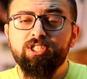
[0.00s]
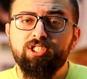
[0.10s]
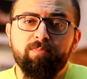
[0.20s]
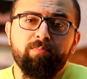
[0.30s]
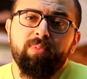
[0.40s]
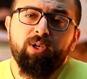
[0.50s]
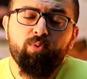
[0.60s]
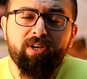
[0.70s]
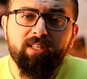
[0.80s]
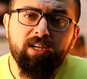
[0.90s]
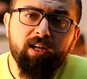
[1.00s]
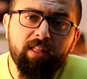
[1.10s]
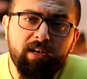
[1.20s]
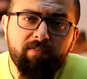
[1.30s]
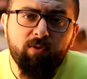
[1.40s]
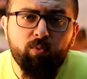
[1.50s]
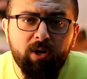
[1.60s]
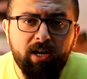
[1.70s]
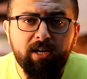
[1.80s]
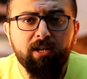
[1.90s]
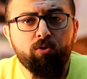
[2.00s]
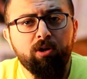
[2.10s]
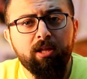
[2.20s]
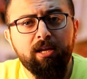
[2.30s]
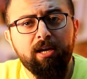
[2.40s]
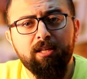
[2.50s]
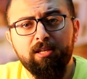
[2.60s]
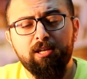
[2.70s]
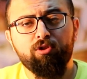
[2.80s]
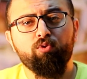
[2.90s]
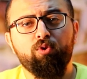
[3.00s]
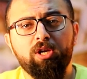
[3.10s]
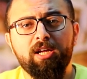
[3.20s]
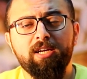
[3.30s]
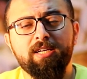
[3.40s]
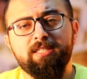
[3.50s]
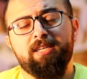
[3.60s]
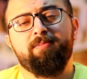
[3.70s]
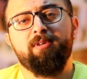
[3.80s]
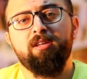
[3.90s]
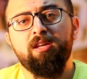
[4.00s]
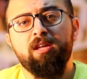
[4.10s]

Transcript: هالشاب الوردي هذا اللي في اول حياته اللي ضيعت عيلته كلها يا زلمه